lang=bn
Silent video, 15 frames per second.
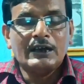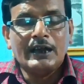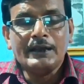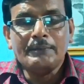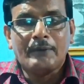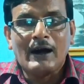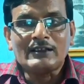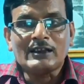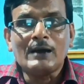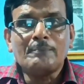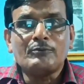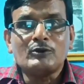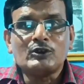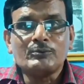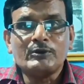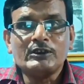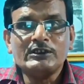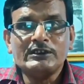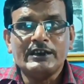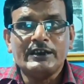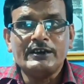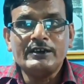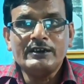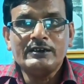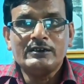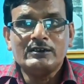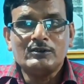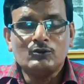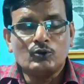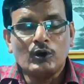এই ভাতা প্রতিবন্ধীদের
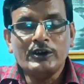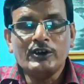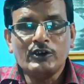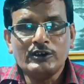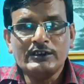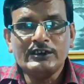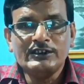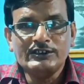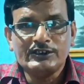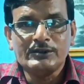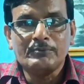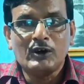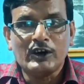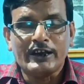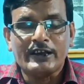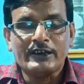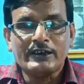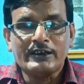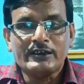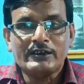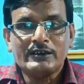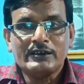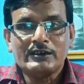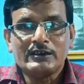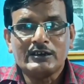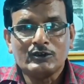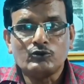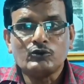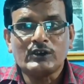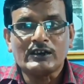দৈনন্দিন জীবনে
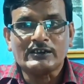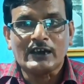কিছুটা